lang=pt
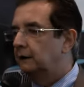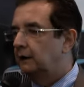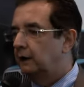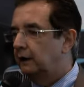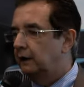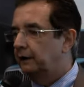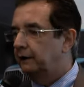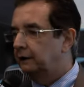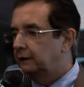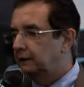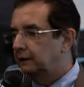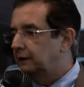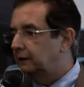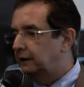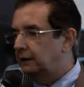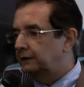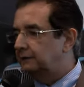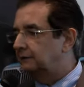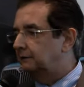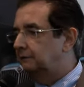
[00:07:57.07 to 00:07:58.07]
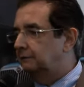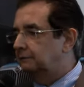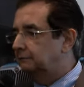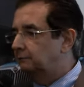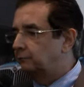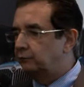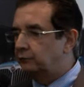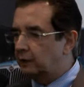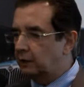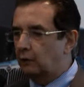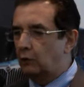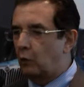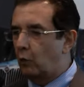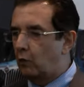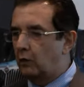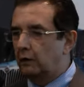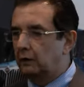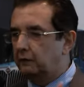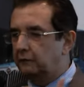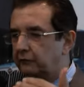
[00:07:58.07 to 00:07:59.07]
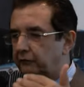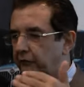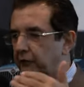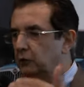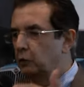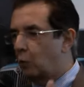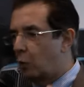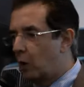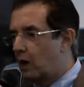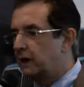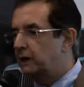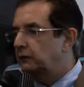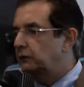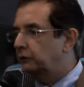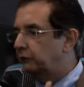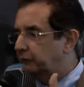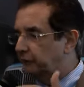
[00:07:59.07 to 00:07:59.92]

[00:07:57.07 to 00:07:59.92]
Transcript: é, há cinco anos,